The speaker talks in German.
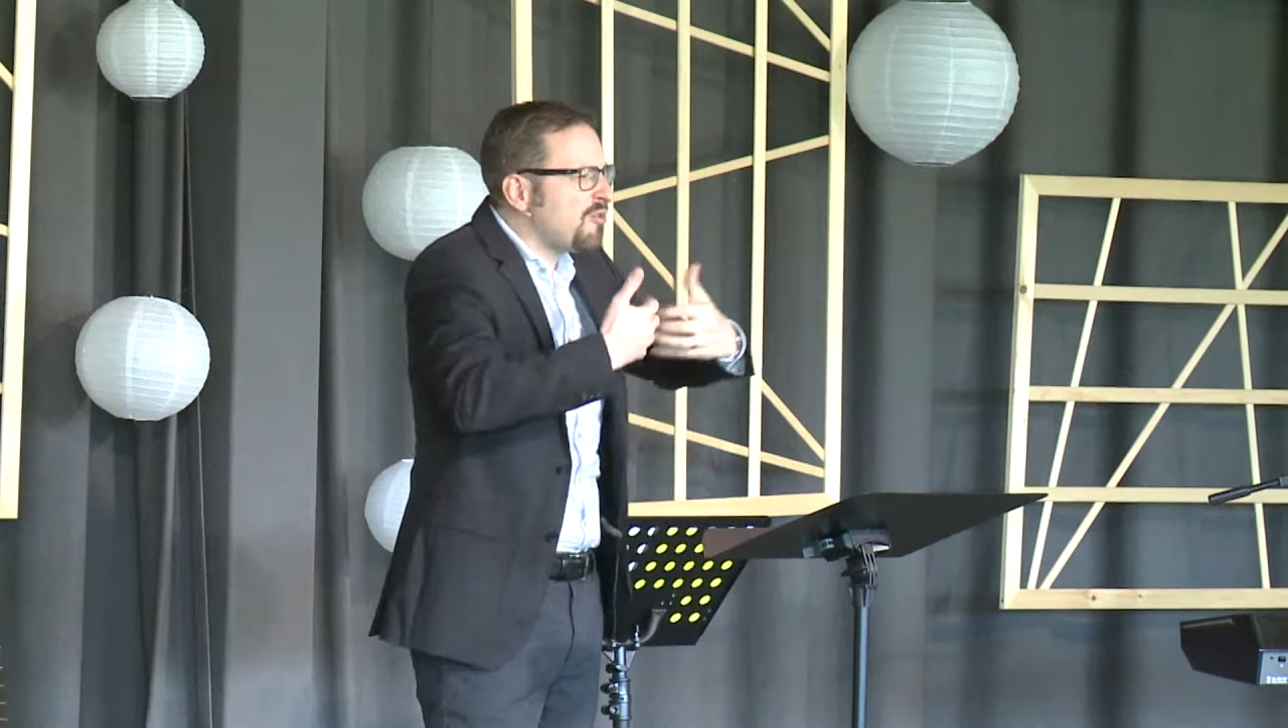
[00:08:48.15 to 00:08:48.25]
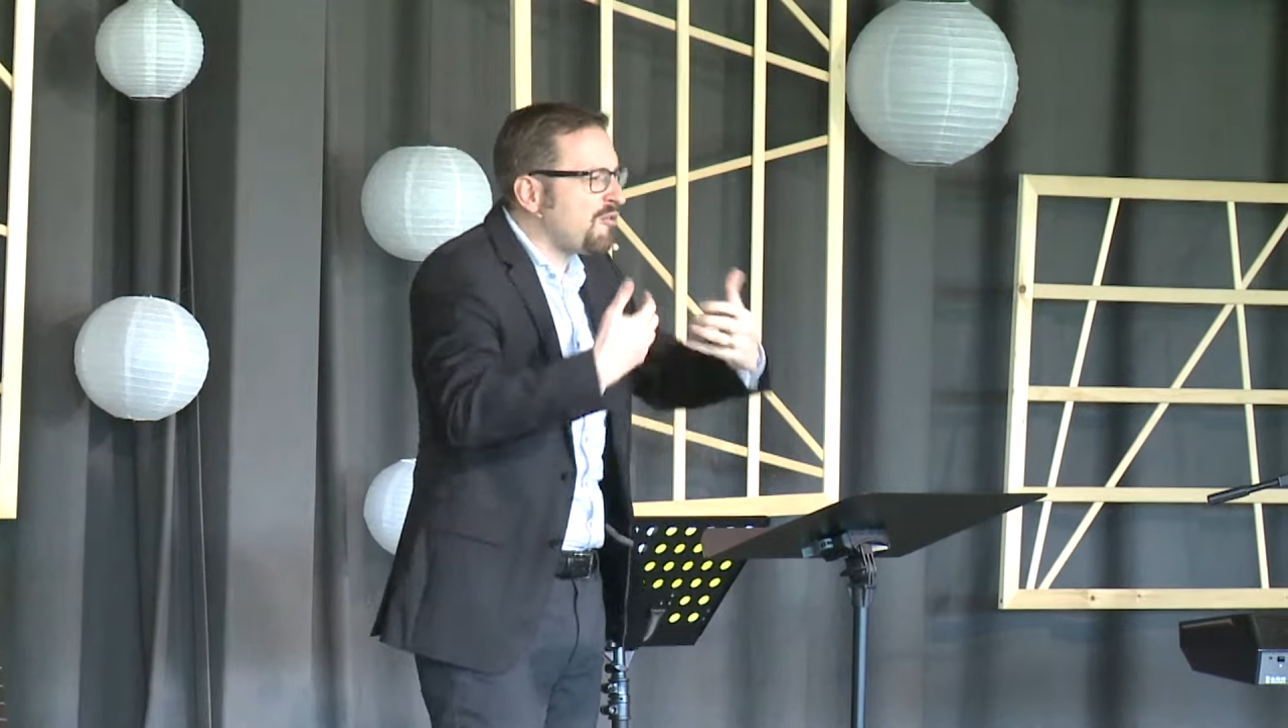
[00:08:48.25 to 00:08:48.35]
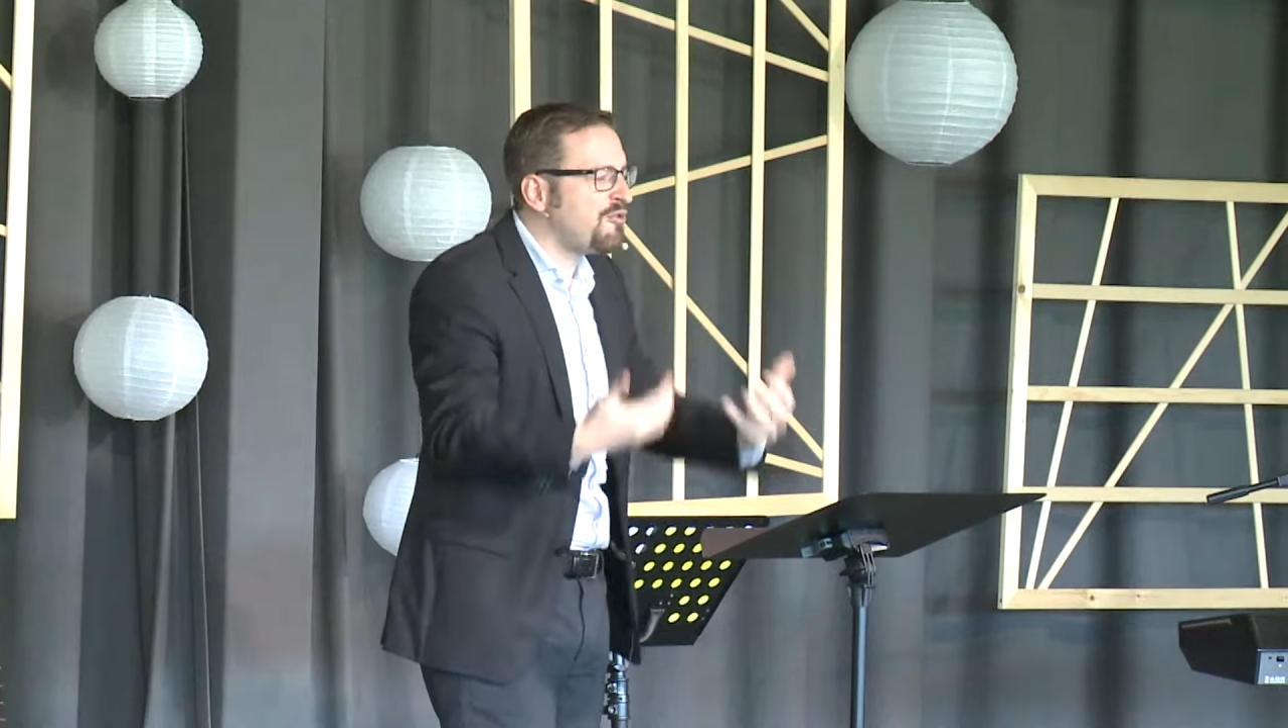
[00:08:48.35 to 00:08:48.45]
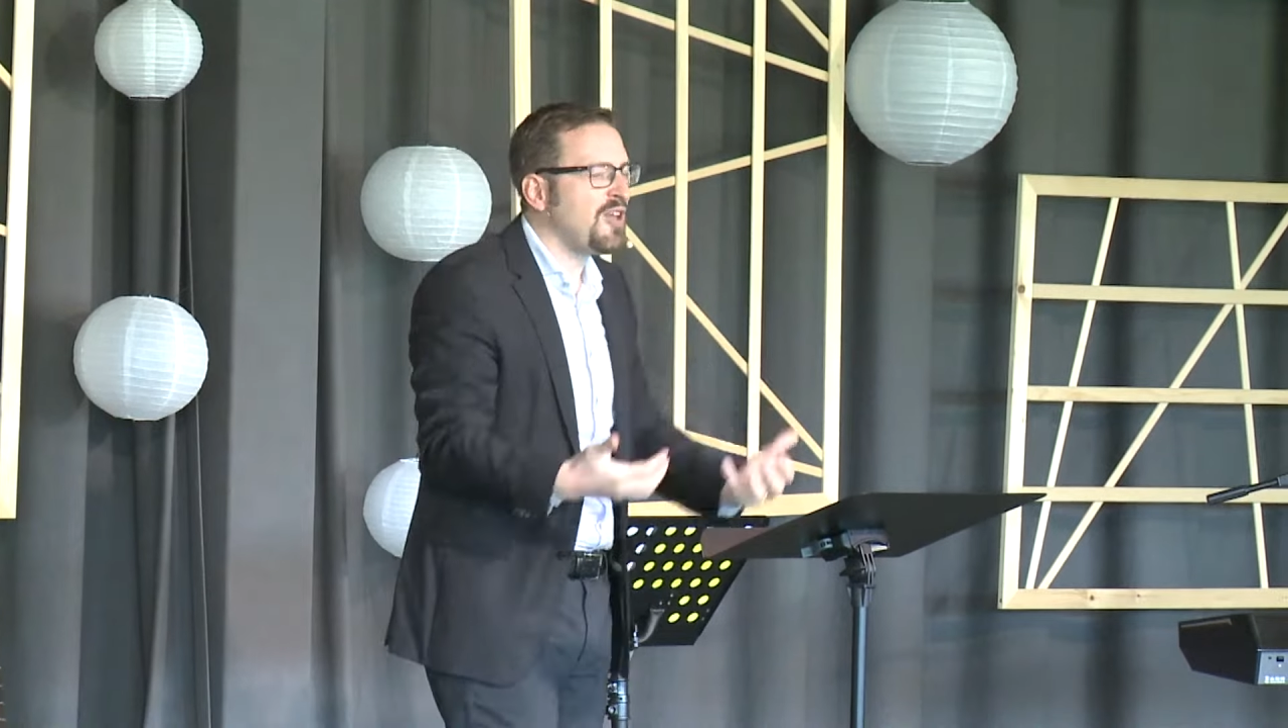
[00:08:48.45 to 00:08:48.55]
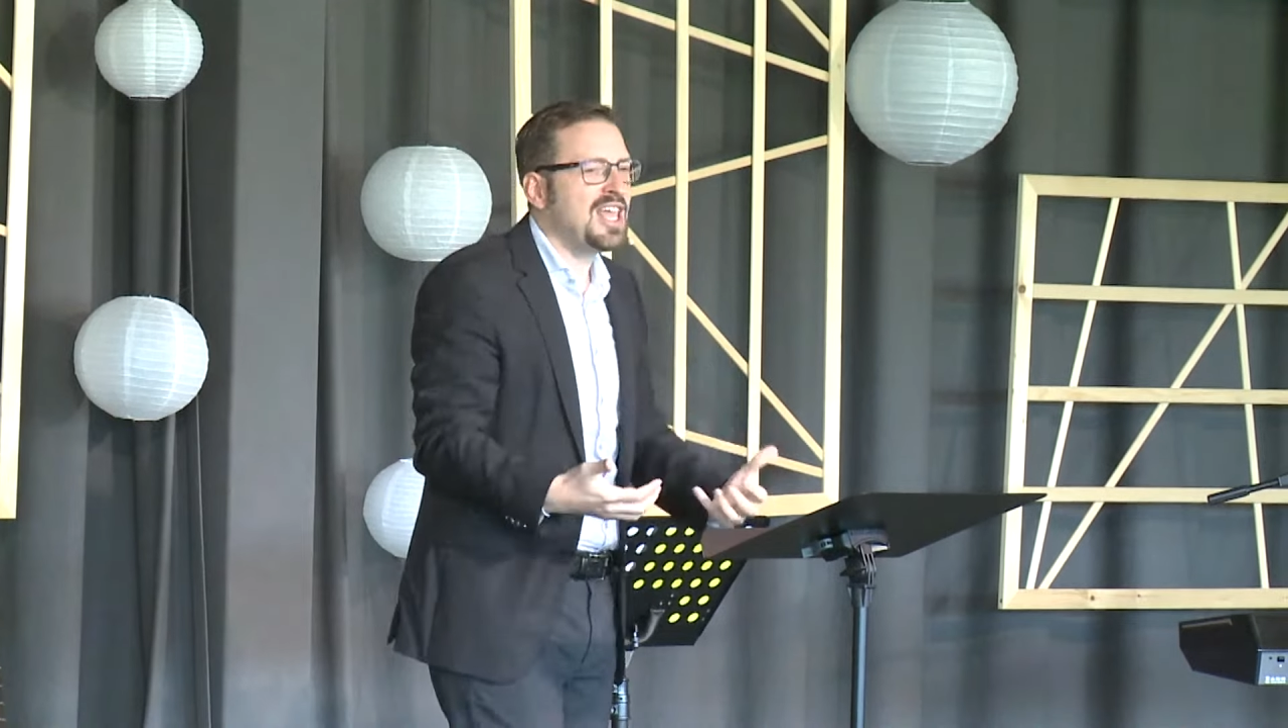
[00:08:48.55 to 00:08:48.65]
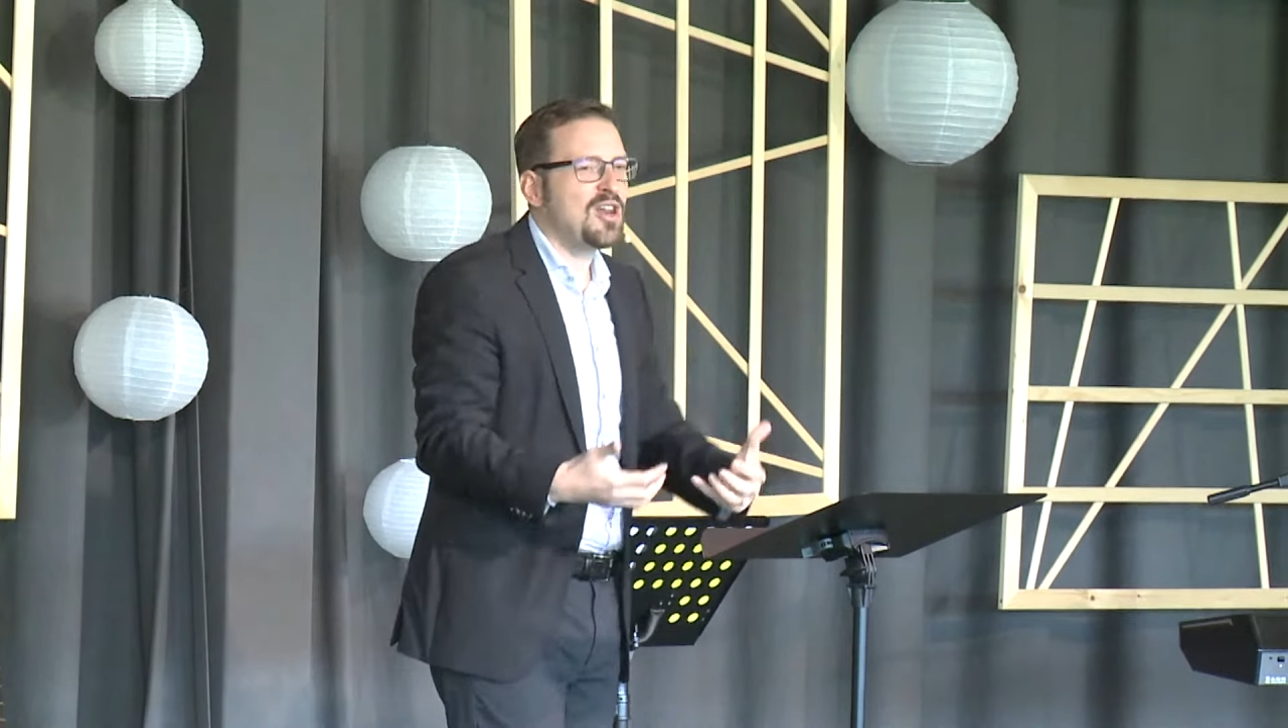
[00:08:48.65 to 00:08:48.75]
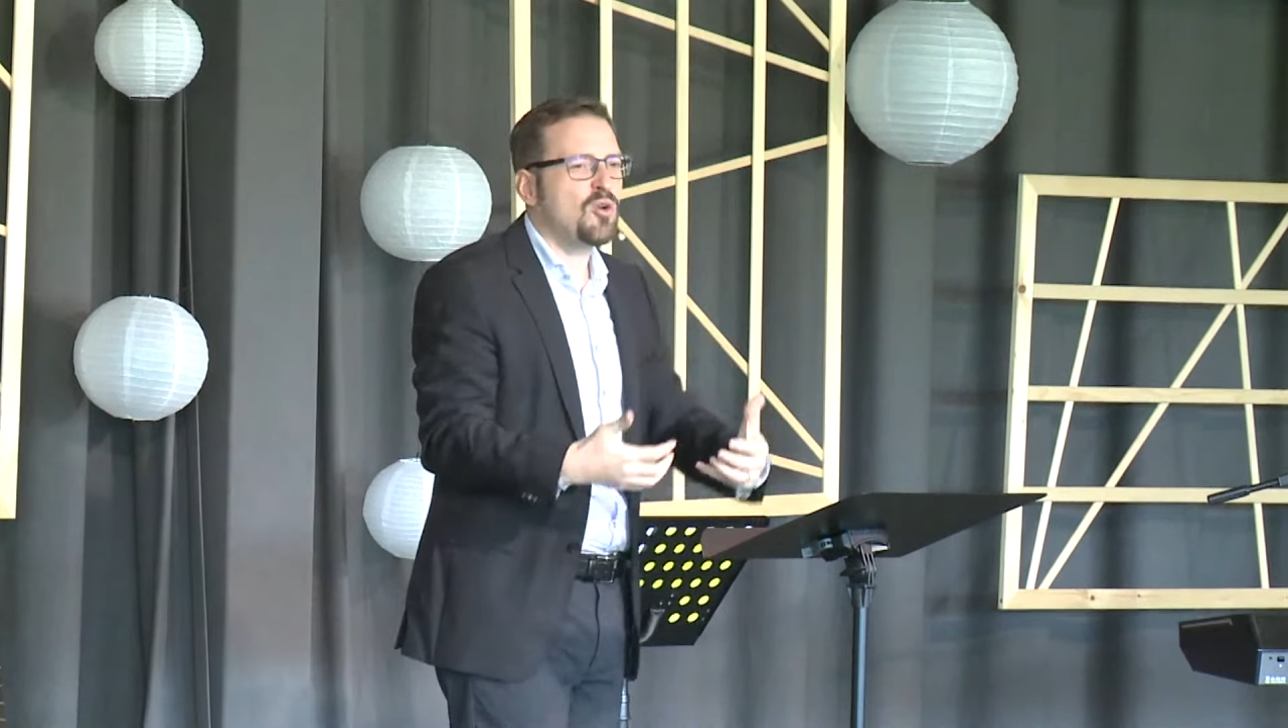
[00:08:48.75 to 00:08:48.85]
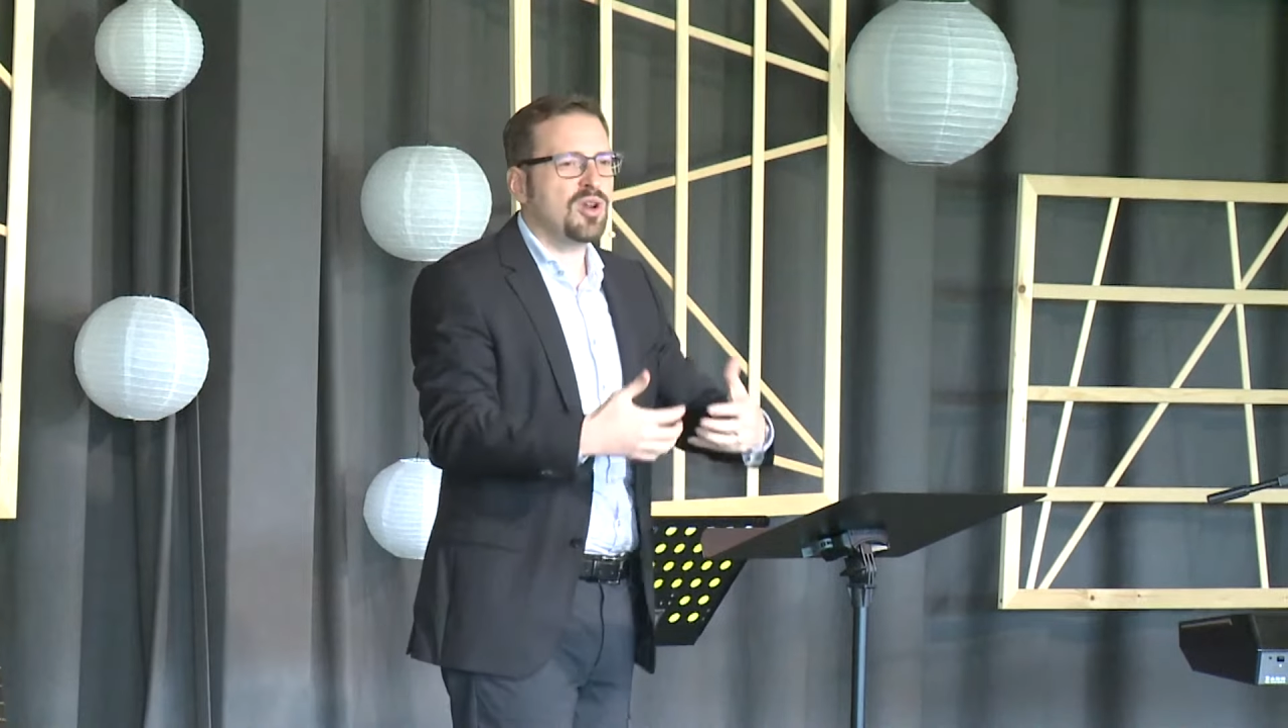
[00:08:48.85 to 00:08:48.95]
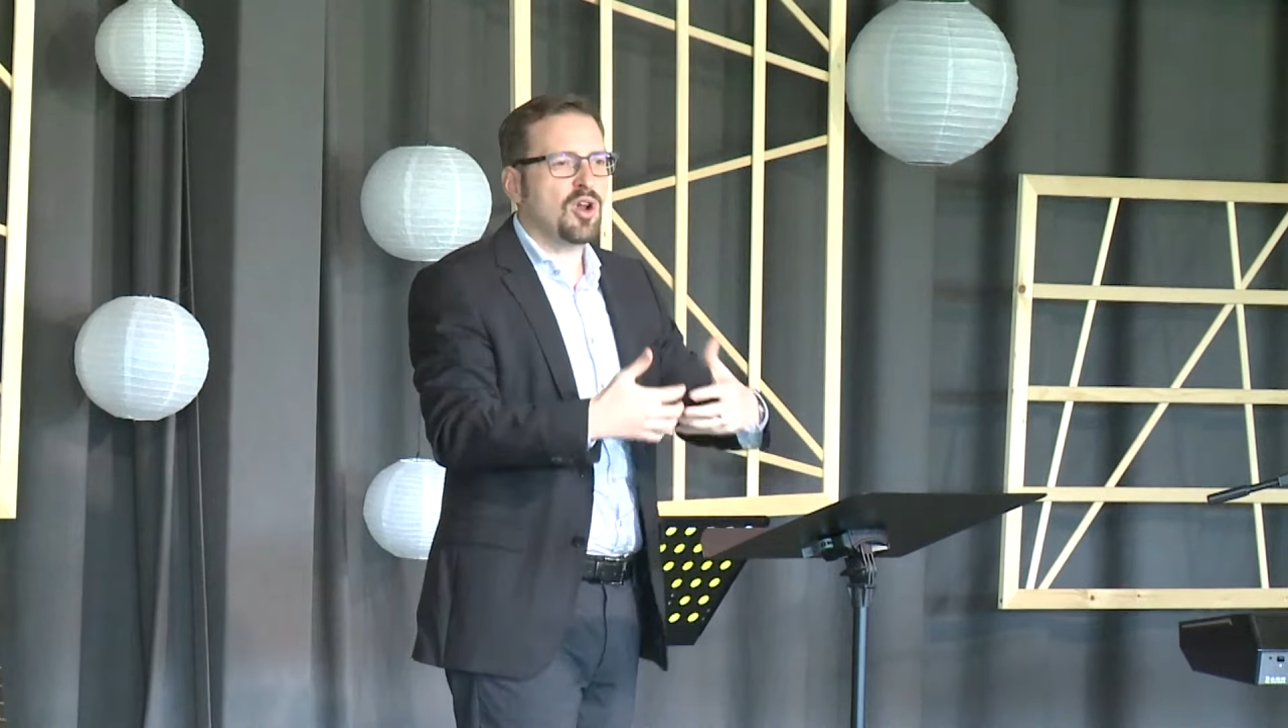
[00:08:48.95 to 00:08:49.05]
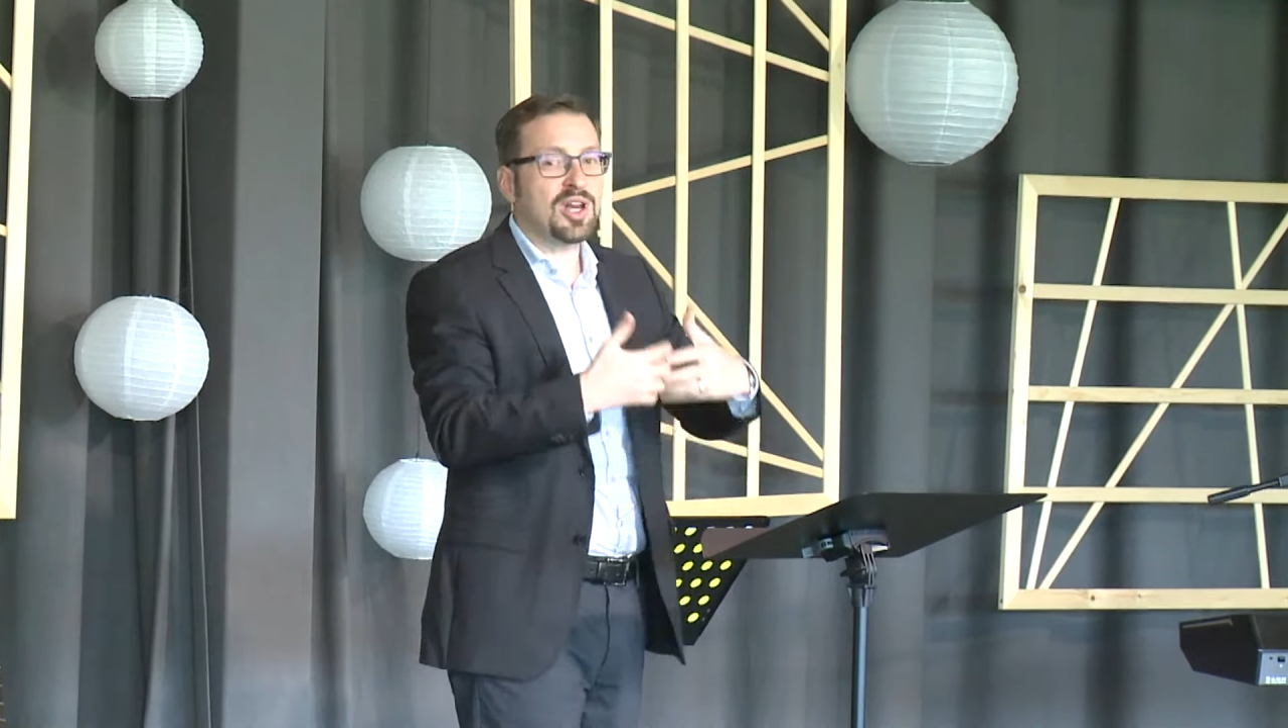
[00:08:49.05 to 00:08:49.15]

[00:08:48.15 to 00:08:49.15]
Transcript: Verfehlungen,